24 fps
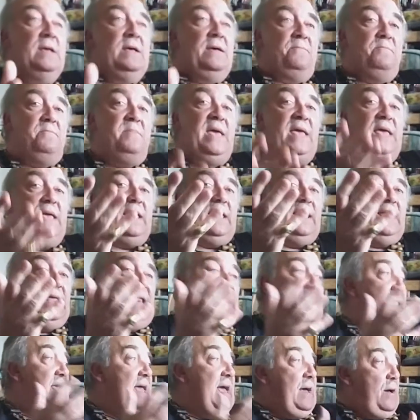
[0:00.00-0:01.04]
Mais
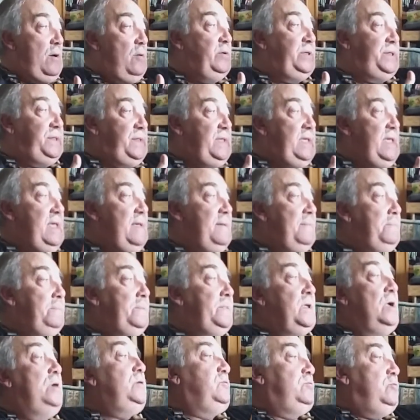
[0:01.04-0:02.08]
il y a aussi
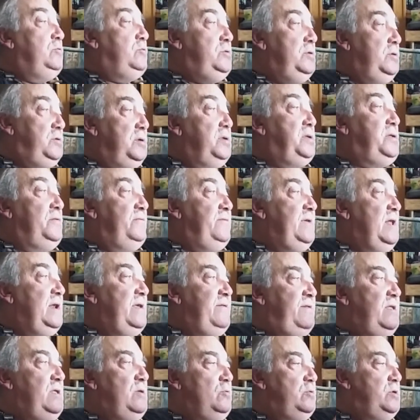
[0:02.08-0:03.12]
euh, tu te, tu te, souviens, la
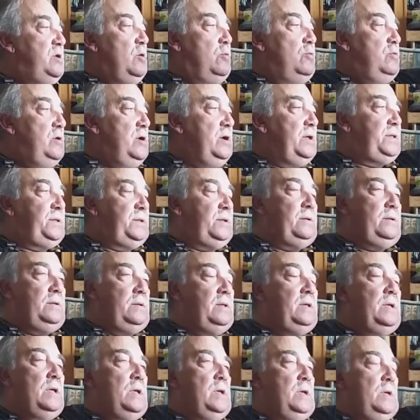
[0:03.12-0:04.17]
vidéo des rouleurs euh,
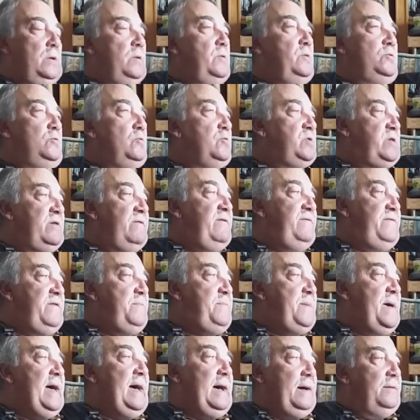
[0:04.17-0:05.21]
dont je t'avais fait
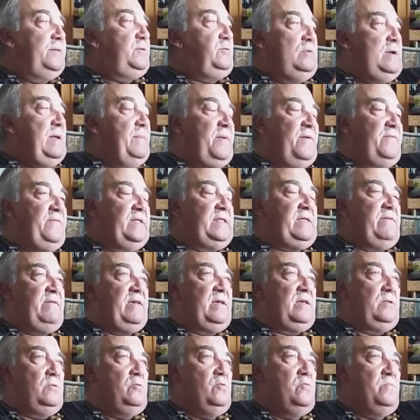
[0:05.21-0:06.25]
part, tu l'as pas faite
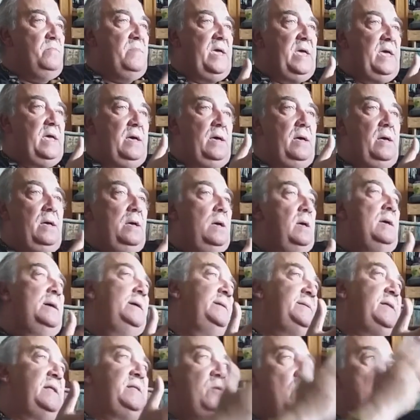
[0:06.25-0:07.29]
avec nous, mais euh,
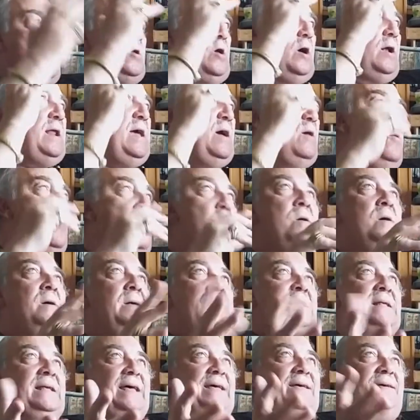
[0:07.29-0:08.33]
tu étais encore là-haut.
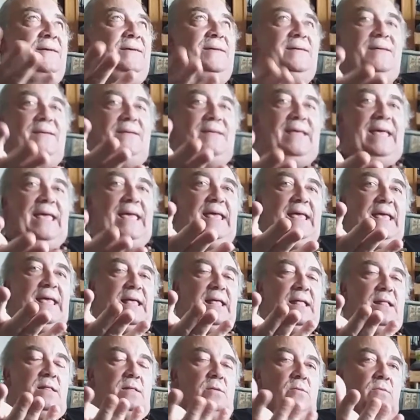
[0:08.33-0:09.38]

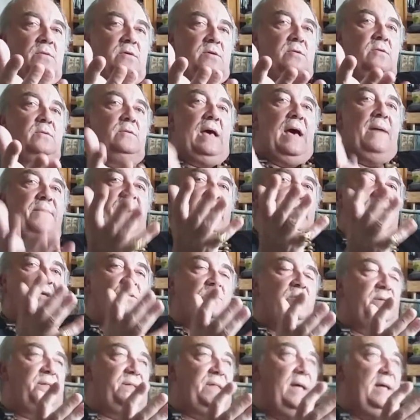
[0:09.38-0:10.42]
et donc, à partir
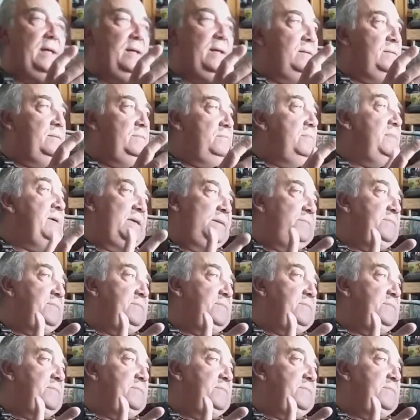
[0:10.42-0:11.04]
de ça, et